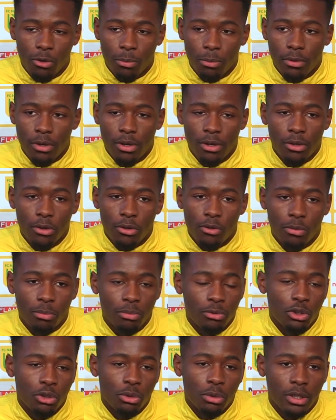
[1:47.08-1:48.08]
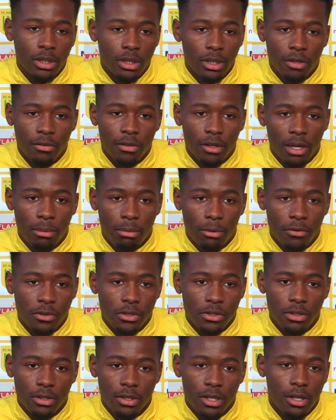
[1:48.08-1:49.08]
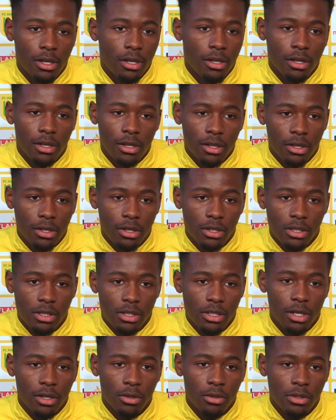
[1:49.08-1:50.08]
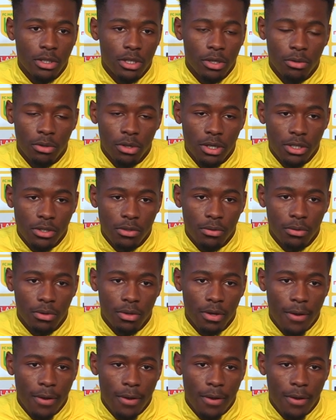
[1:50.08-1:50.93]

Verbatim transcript: peut, qu'on peut jouer avec les professionnels et s'il y a l'occasion